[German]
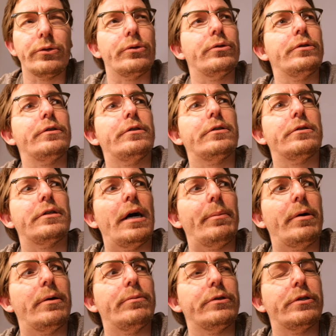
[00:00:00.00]
und da
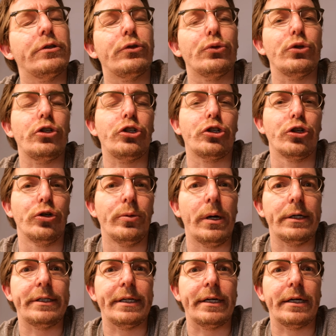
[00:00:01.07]
mal ein bisschen
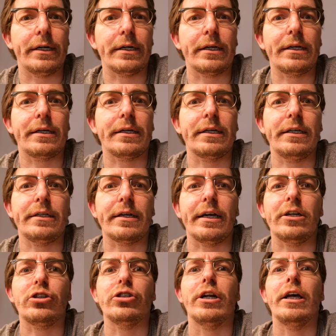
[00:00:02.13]
durchstöbert, der kriegt
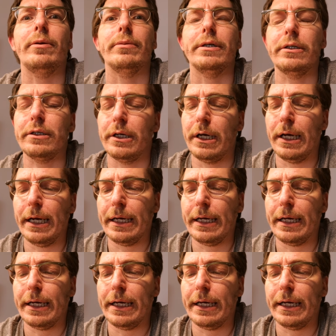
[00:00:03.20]
recht schnell mit,